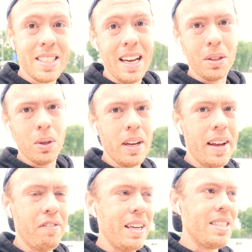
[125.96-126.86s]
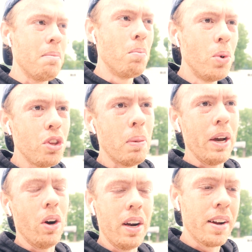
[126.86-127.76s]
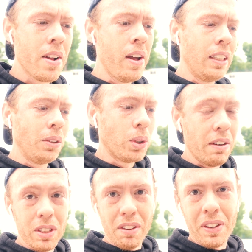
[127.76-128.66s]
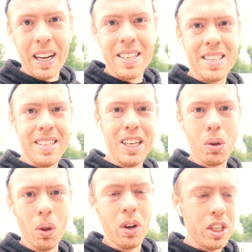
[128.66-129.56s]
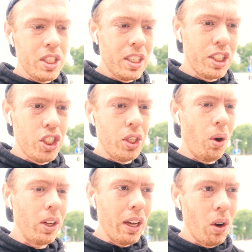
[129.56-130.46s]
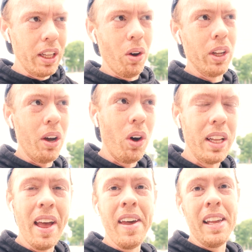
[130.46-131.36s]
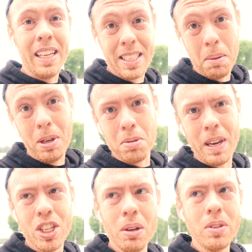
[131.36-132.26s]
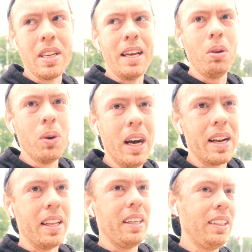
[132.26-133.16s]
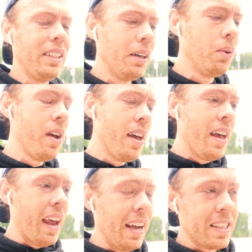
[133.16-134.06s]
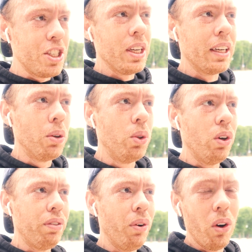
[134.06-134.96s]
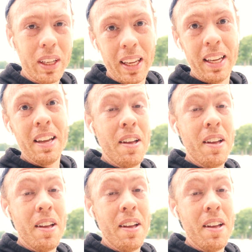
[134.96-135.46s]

certo vai ser muito maior do que você ficar nesse círculo de roda, roda, roda, roda e simplesmente não sai do lugar, né? Então, essa dica que eu dou, foquem,